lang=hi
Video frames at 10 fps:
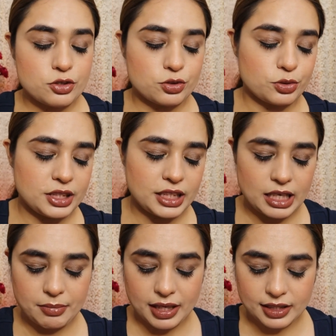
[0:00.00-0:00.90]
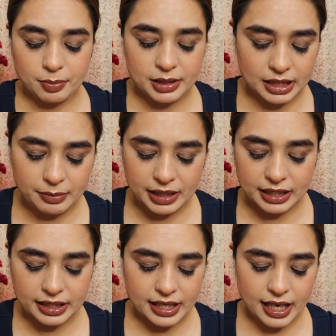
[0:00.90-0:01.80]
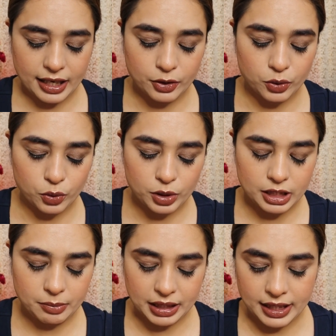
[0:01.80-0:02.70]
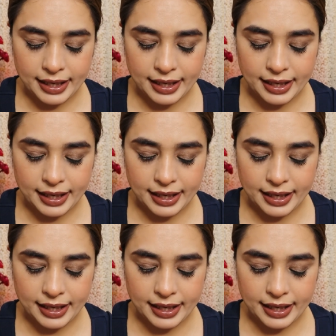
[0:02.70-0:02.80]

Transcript: तो ये माथा पट्टी मैंने लिया है गोल्ड में